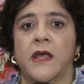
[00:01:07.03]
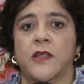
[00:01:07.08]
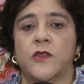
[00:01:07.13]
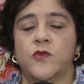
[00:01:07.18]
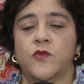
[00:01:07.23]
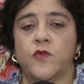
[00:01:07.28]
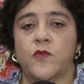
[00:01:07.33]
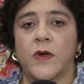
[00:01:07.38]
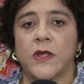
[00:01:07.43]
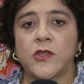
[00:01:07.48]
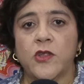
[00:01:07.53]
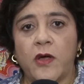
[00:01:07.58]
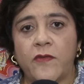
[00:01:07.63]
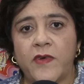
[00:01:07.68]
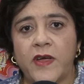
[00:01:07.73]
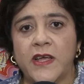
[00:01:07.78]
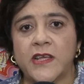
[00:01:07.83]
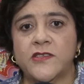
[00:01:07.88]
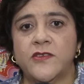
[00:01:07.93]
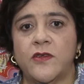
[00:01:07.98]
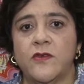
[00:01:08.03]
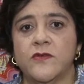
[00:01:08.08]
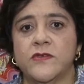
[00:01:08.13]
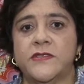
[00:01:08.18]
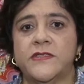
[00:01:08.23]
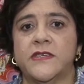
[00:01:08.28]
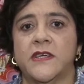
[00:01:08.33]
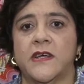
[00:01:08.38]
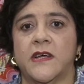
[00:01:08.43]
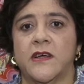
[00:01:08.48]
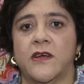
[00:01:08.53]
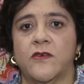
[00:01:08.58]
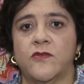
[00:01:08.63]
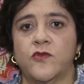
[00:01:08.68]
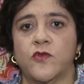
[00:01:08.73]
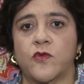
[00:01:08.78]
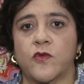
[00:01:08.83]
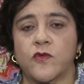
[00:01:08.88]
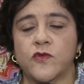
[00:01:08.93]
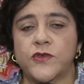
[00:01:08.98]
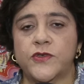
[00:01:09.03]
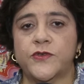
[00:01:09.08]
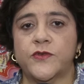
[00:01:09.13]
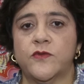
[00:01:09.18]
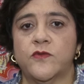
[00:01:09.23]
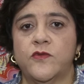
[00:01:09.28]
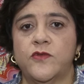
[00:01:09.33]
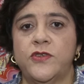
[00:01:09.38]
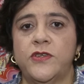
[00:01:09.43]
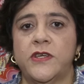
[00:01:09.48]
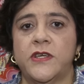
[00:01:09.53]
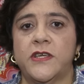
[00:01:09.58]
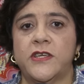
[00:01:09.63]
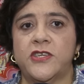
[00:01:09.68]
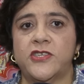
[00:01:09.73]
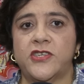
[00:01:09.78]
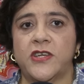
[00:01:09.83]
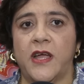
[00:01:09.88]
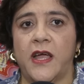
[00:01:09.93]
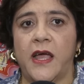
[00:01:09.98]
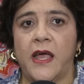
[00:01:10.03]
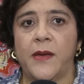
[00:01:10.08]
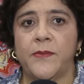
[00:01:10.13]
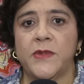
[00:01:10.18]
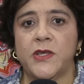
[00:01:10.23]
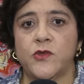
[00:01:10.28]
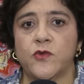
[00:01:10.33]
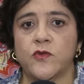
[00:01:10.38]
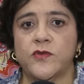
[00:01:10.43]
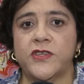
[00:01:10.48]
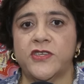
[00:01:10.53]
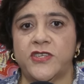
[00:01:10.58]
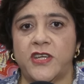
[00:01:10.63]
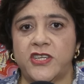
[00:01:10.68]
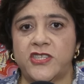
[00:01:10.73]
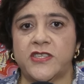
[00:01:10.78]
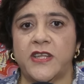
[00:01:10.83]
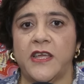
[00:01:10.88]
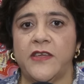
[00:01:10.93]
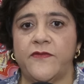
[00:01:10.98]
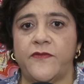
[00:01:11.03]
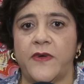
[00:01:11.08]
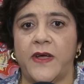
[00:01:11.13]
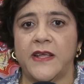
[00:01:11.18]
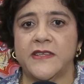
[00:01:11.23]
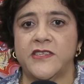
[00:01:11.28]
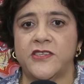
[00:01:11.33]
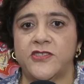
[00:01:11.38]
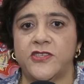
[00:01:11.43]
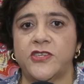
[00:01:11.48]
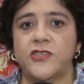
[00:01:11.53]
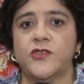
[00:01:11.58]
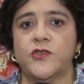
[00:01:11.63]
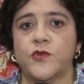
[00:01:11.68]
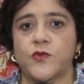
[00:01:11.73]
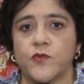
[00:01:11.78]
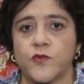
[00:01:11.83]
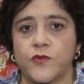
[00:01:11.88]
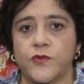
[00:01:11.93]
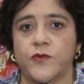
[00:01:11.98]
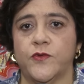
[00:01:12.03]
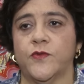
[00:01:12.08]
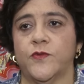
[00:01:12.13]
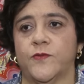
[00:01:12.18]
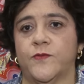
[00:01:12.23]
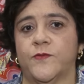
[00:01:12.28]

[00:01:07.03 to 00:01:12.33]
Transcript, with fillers: numa nova resolução do Consune que já a minuta já está em fase de estudo.